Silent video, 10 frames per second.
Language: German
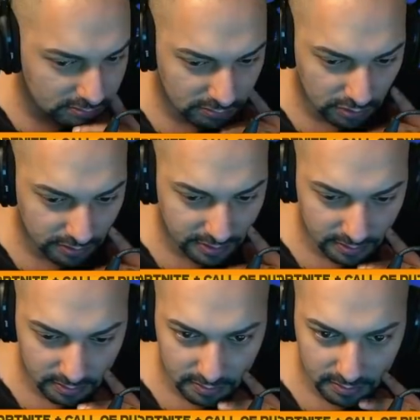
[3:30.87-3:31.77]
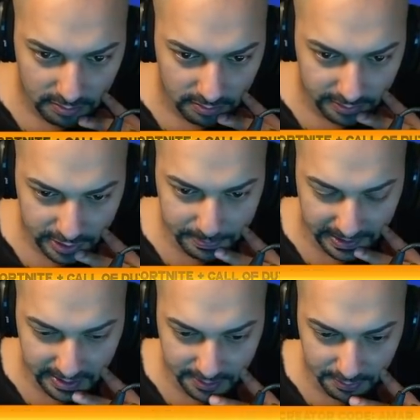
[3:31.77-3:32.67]
Ja, okay. Nichts
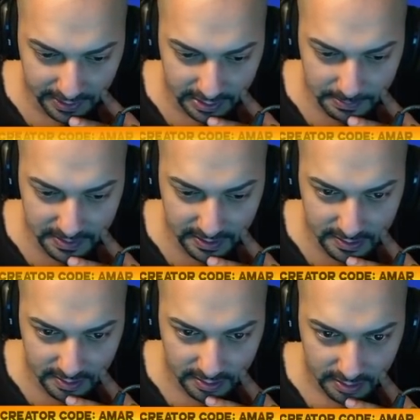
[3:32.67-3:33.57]
Spektakuläres bis jetzt.